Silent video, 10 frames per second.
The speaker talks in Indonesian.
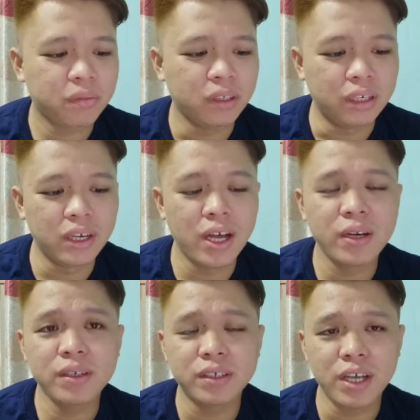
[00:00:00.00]
dengan
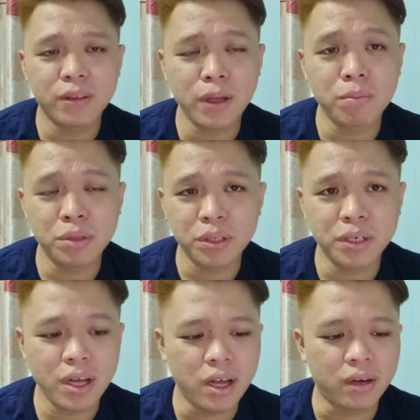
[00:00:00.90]
kegiatan
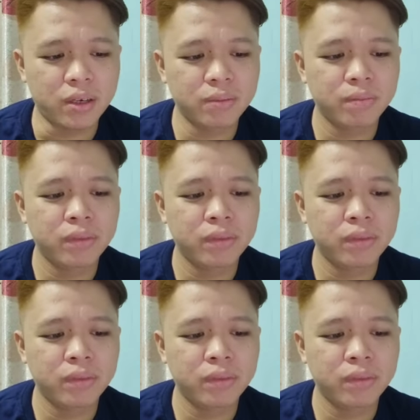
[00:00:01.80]
berkenaan.